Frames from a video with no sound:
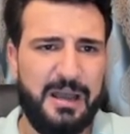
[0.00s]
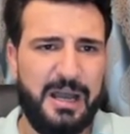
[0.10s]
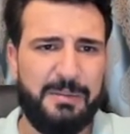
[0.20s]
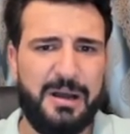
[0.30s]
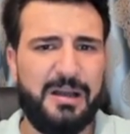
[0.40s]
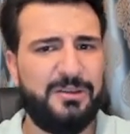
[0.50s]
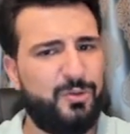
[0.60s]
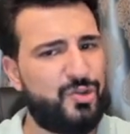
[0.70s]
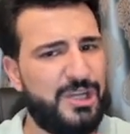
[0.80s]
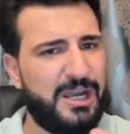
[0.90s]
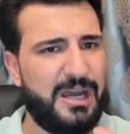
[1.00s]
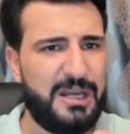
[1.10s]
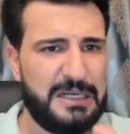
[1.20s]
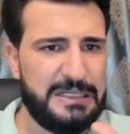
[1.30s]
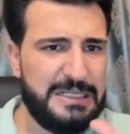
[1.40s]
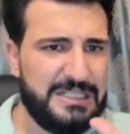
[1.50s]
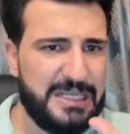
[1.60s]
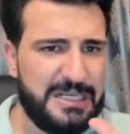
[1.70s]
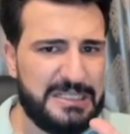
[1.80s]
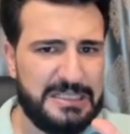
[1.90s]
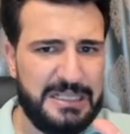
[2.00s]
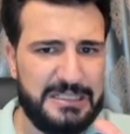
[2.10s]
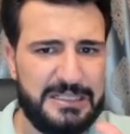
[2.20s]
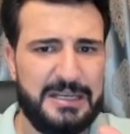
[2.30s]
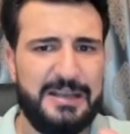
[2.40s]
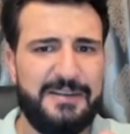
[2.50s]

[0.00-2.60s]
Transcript: Ama düşen kanalın içerisindedir